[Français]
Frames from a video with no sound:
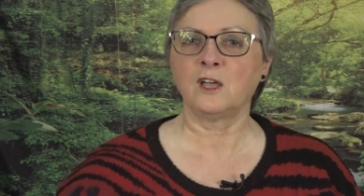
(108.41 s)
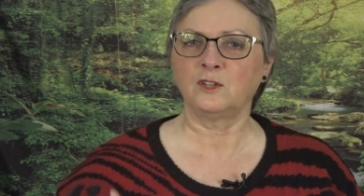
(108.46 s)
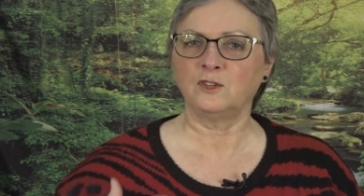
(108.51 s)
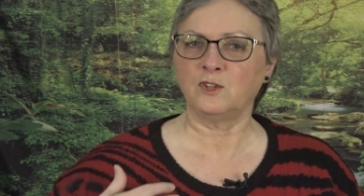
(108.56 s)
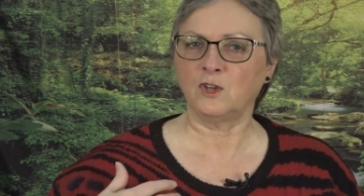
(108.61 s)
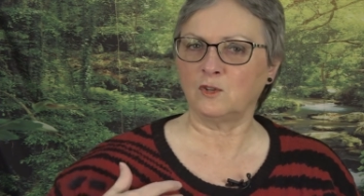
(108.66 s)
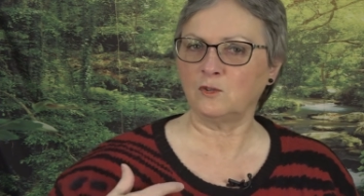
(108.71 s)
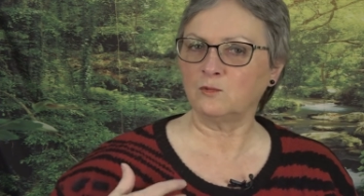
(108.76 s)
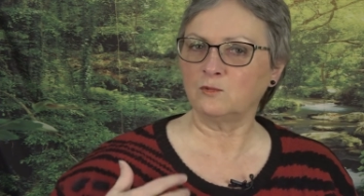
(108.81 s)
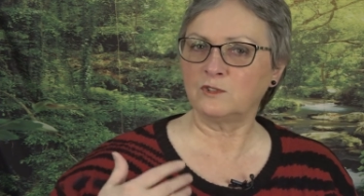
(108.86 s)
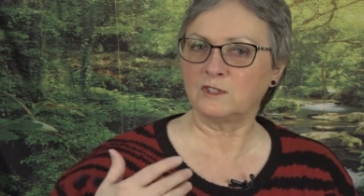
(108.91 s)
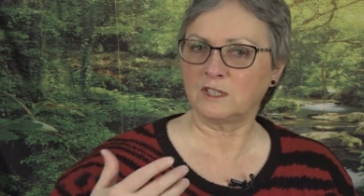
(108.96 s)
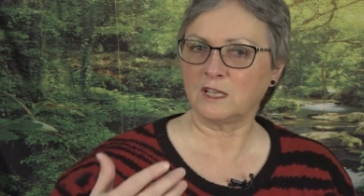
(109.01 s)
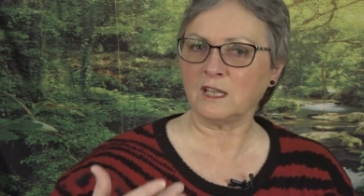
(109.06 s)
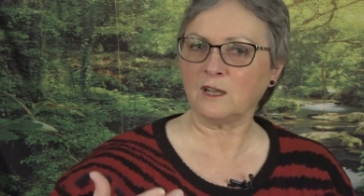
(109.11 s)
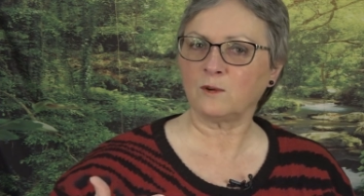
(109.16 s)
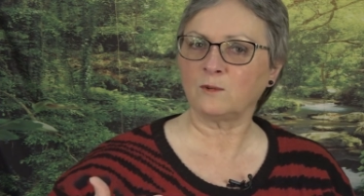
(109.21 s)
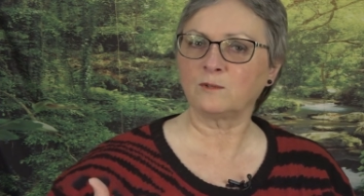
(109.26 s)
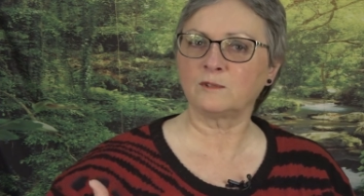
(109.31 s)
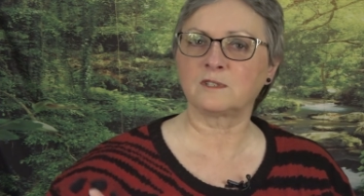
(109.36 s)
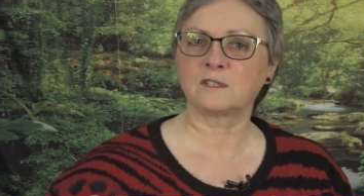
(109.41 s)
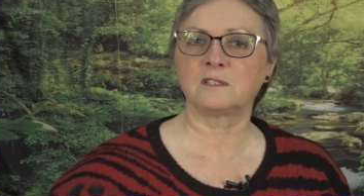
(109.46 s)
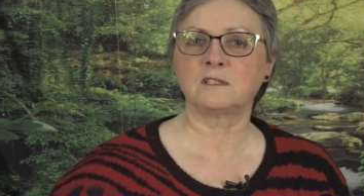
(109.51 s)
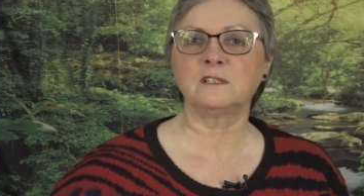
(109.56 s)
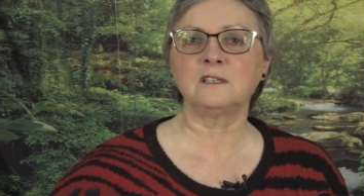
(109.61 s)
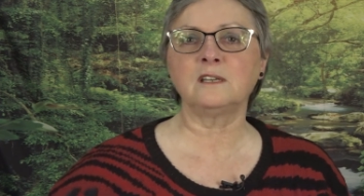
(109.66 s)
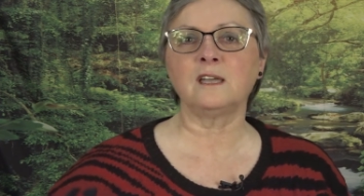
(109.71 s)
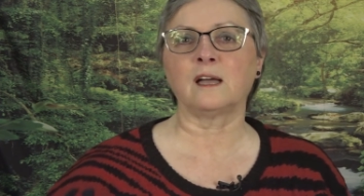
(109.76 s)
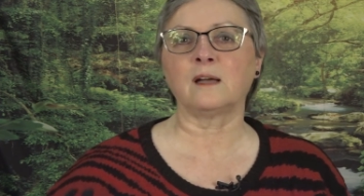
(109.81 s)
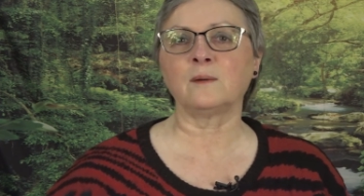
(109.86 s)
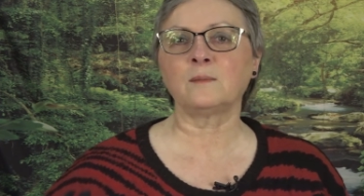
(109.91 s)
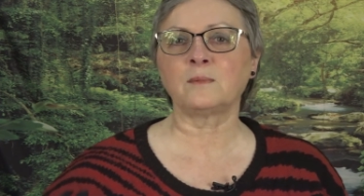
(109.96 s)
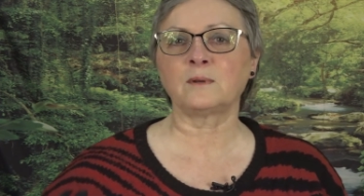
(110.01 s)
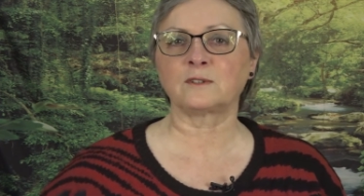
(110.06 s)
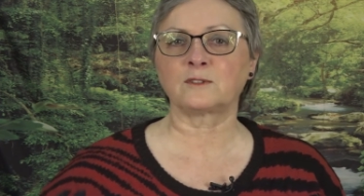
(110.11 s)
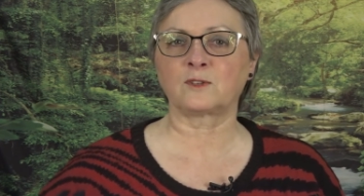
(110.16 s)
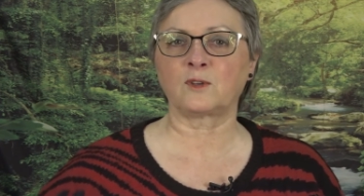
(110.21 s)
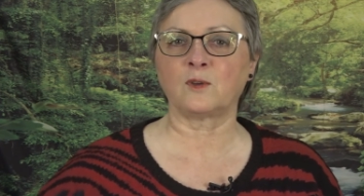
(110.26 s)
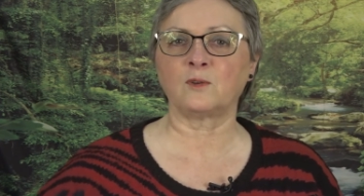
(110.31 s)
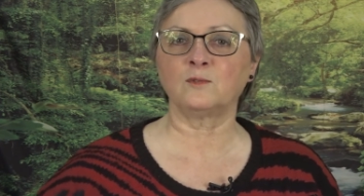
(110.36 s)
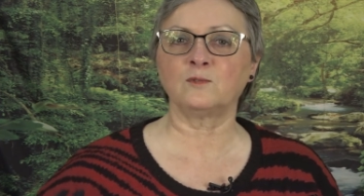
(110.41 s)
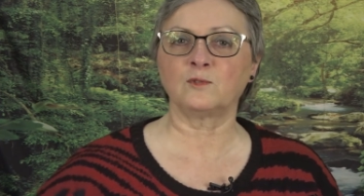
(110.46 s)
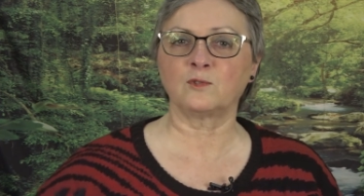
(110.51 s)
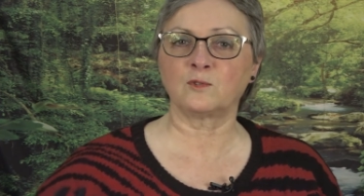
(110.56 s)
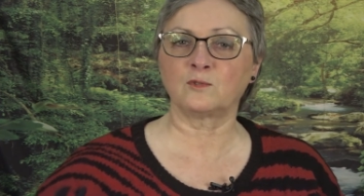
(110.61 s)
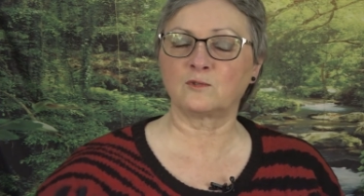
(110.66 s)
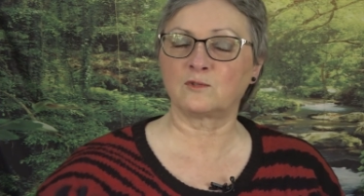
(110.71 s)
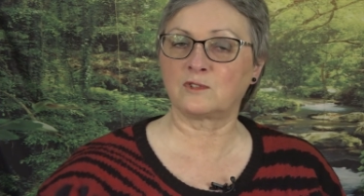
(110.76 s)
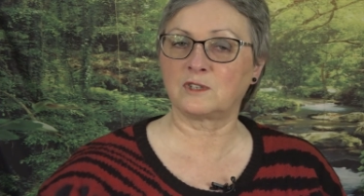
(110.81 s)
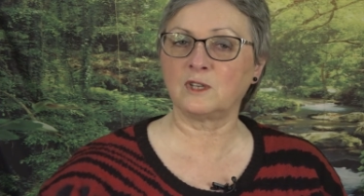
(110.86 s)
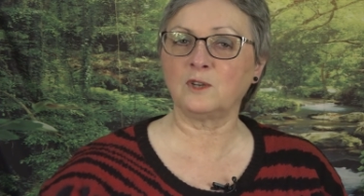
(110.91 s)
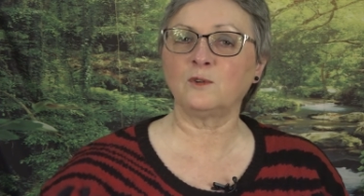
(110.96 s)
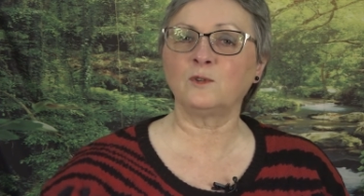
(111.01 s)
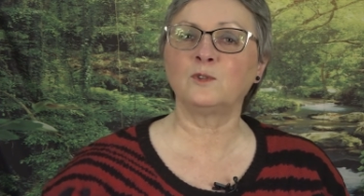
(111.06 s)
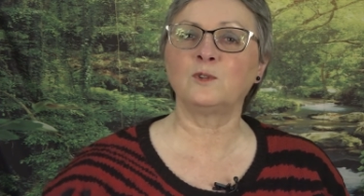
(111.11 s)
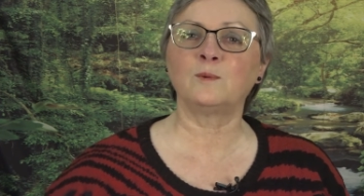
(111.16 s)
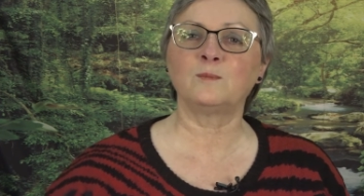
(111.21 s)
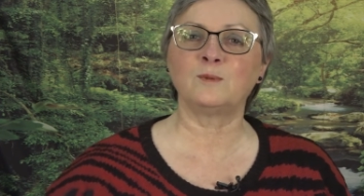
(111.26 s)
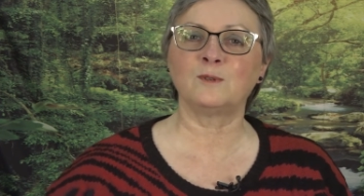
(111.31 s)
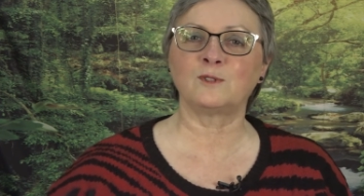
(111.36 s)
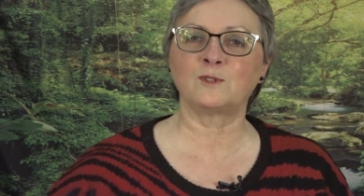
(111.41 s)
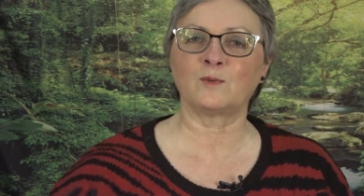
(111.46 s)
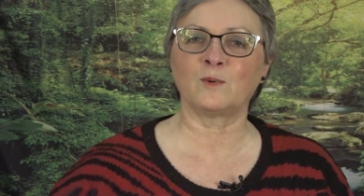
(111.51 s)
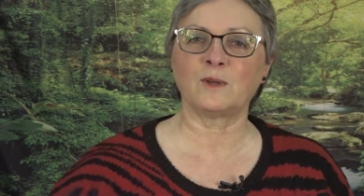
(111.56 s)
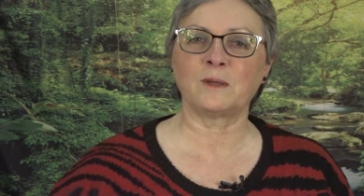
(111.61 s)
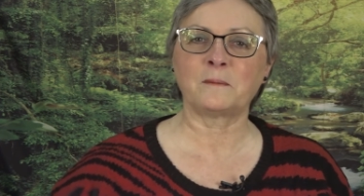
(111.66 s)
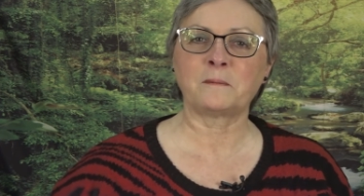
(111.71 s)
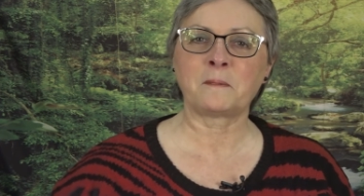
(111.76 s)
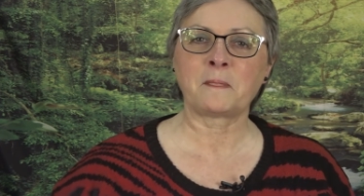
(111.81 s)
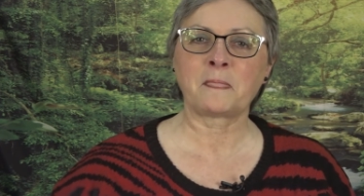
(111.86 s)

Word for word: de nous dire aussi, hein, parce que nous aussi, on a besoin.